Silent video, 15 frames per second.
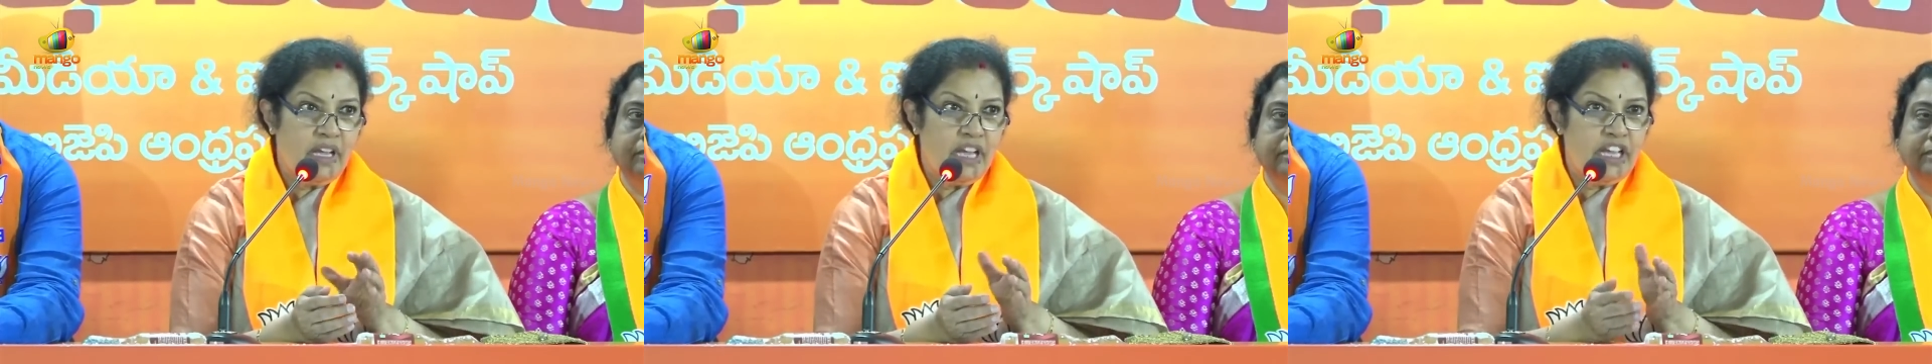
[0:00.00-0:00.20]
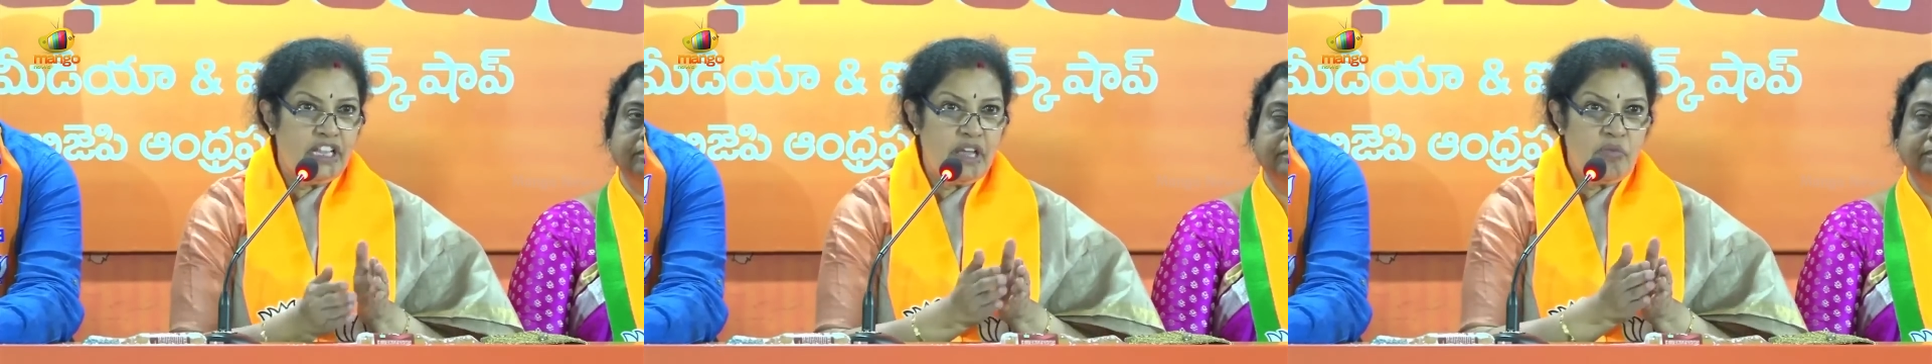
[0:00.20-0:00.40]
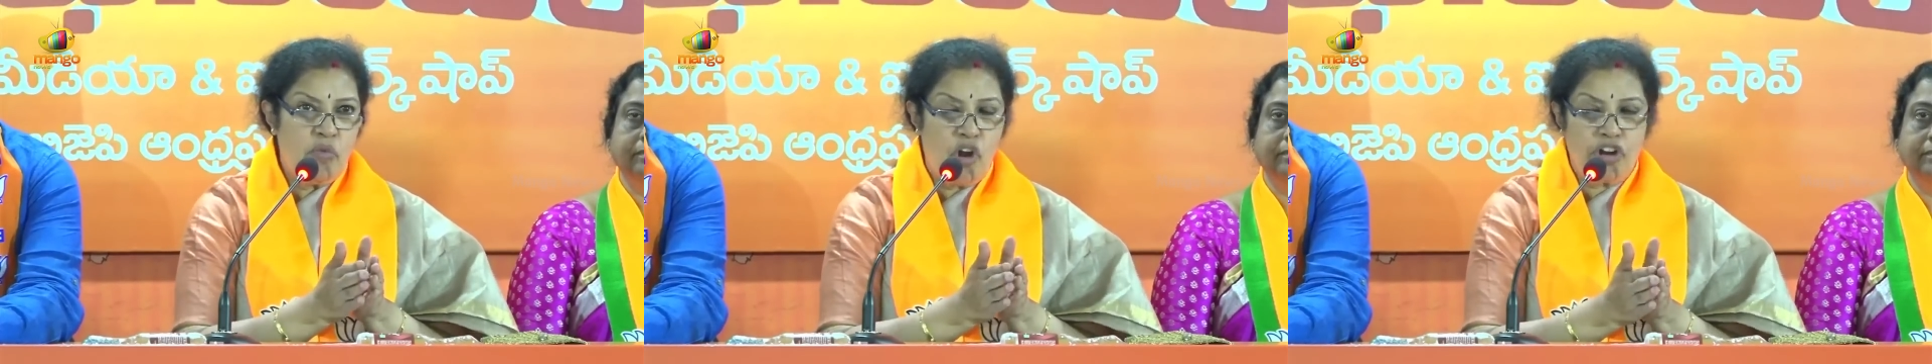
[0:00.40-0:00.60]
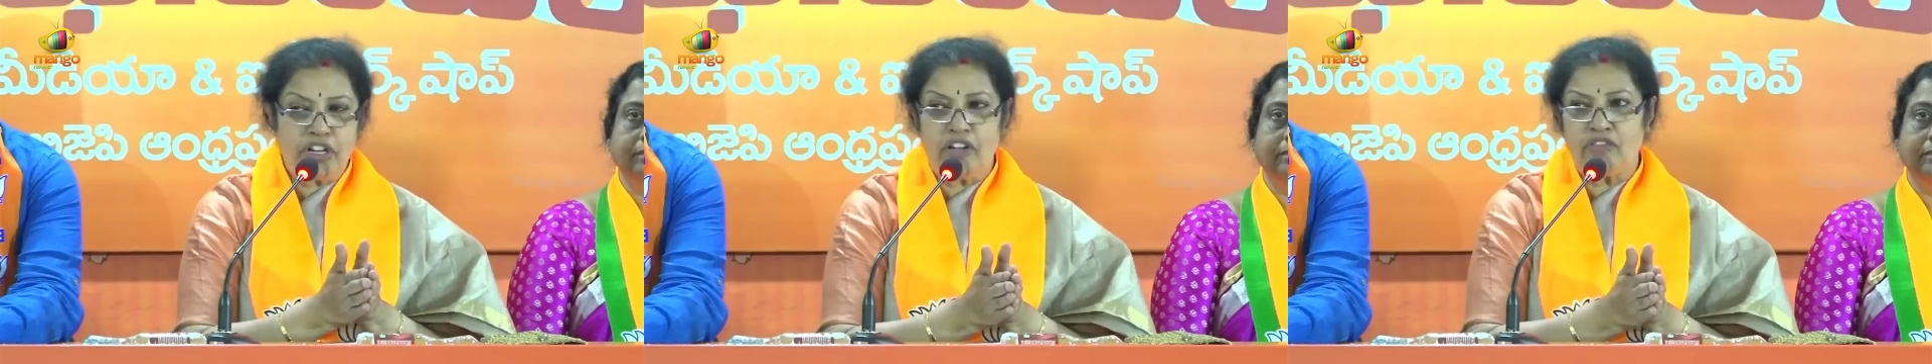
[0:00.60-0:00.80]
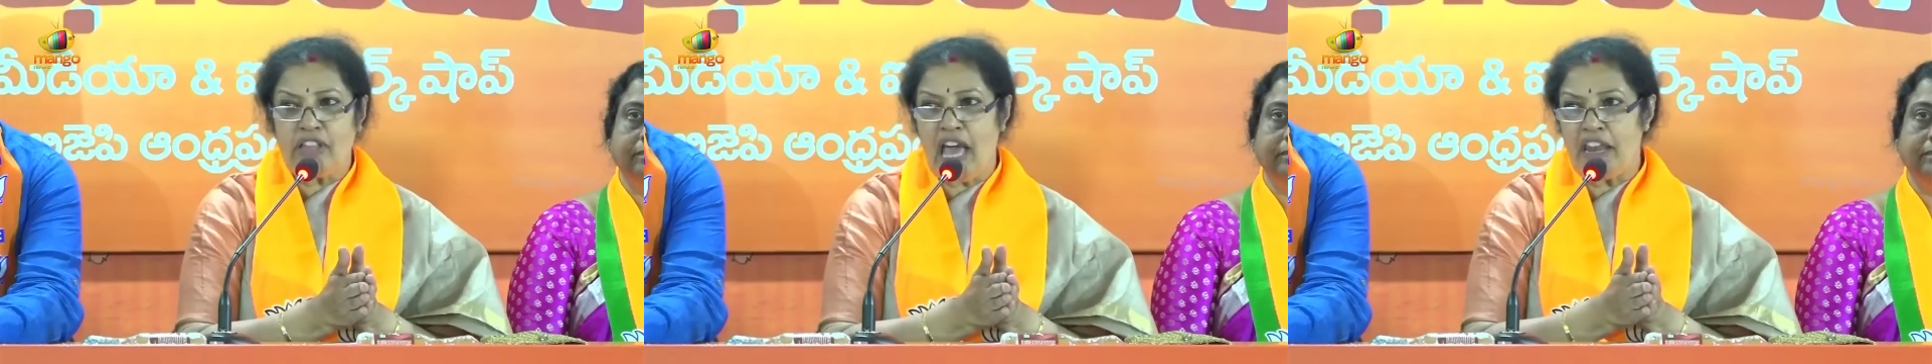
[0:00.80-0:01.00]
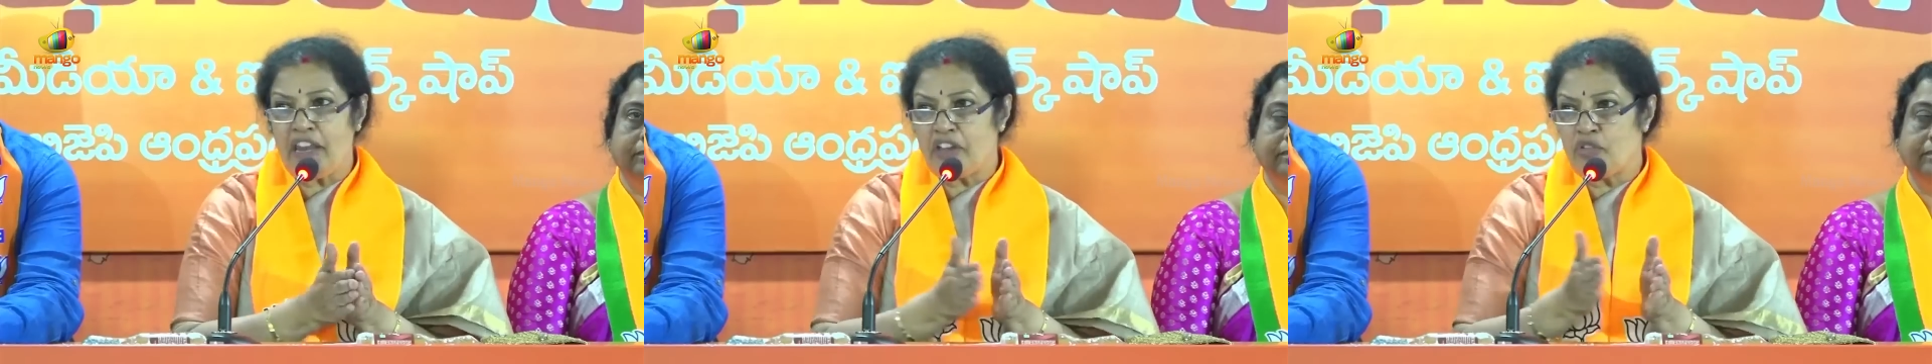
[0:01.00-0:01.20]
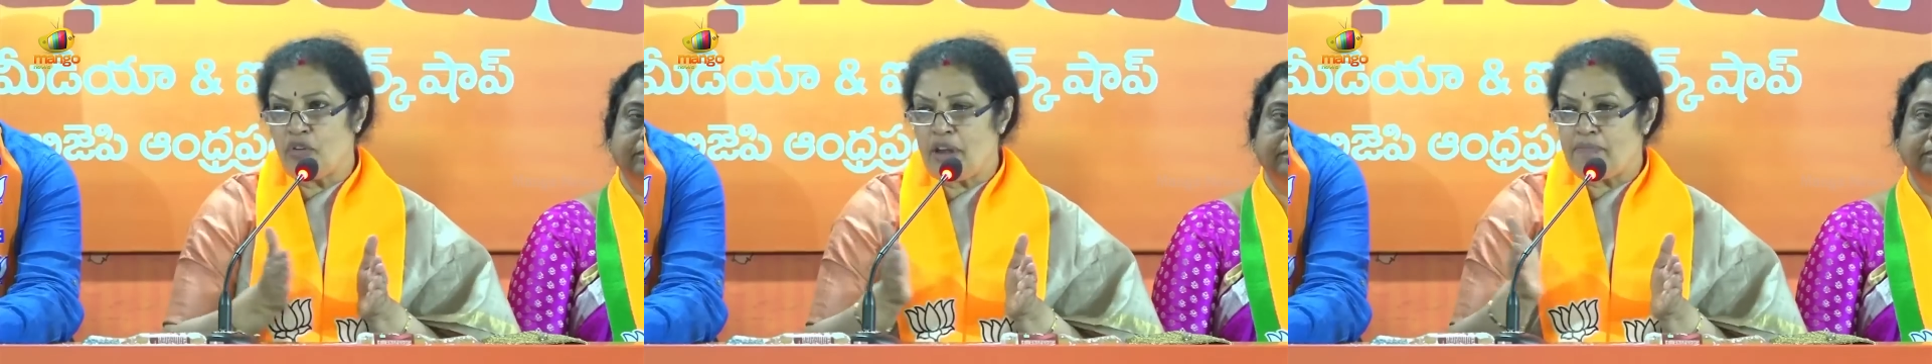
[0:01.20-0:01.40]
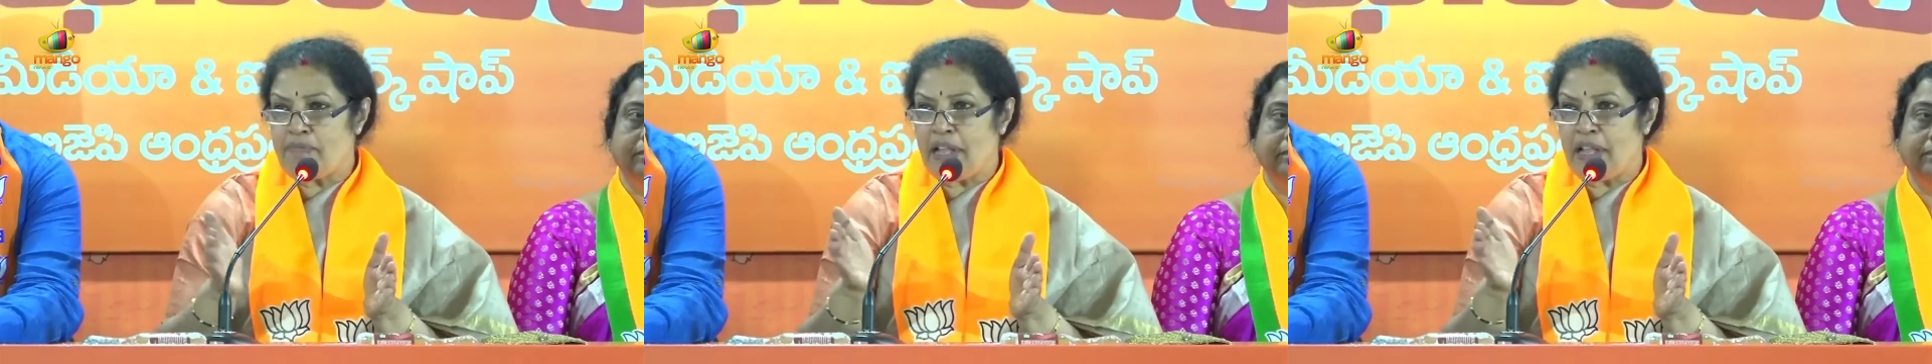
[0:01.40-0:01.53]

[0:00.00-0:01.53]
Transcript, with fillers: ఇది ఒకటవ తారీఖు నుండి